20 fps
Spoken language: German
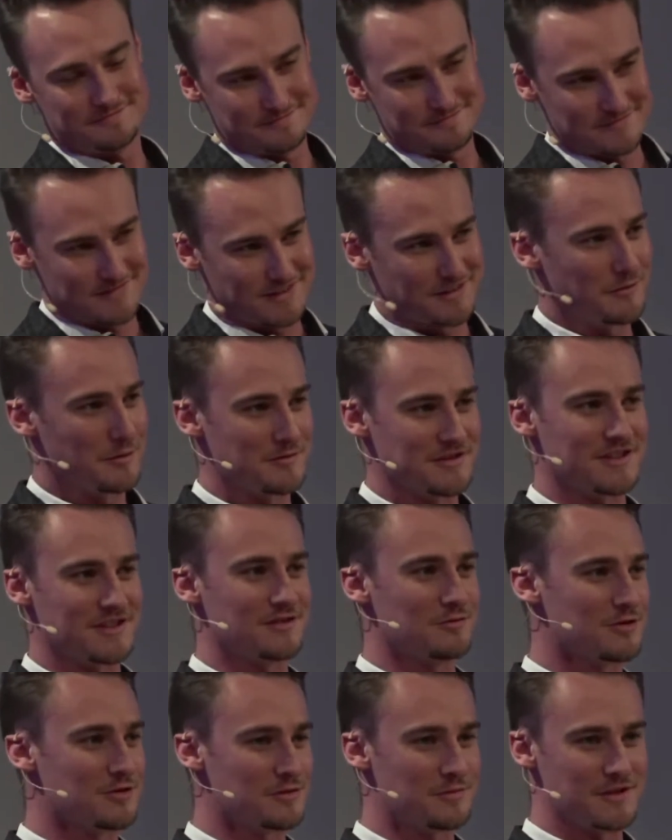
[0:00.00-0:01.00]
na, wenn wir es jetzt
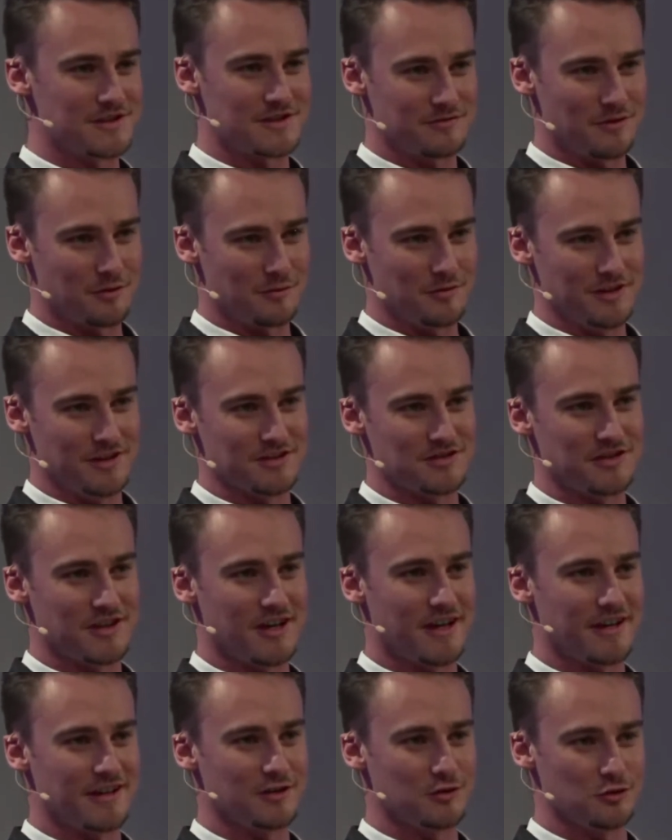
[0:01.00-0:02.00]
überspitzt formulieren, so eine
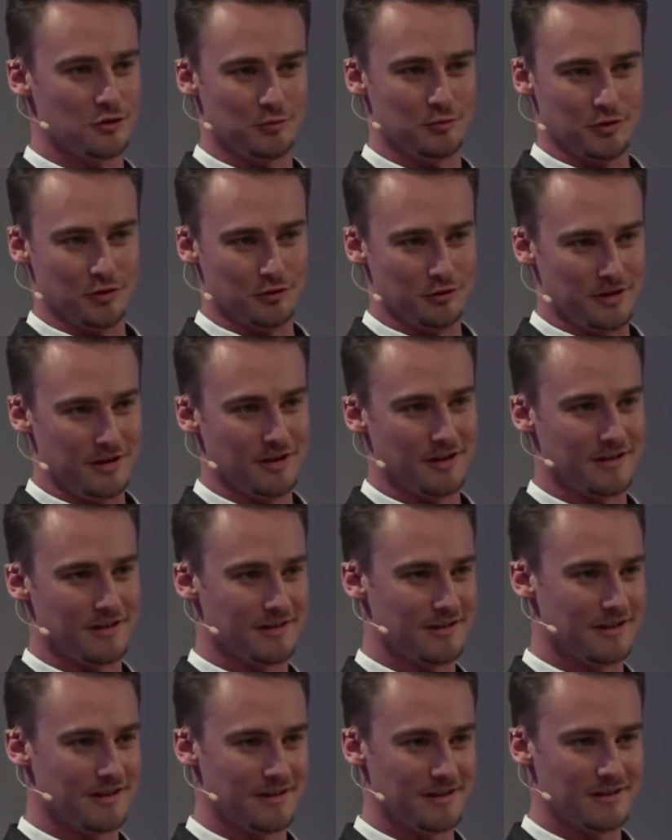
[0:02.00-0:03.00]
eigene Typologie
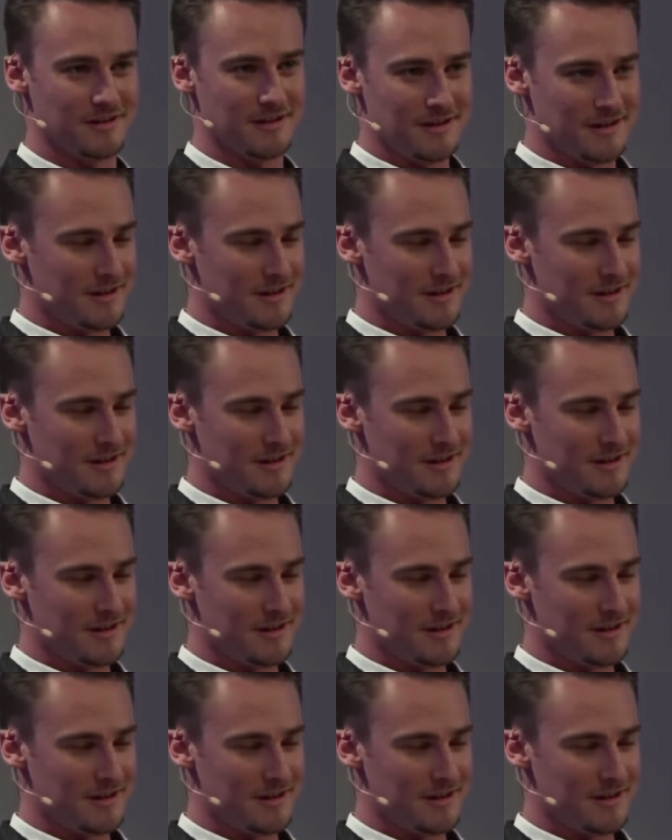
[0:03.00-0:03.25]
anlegen.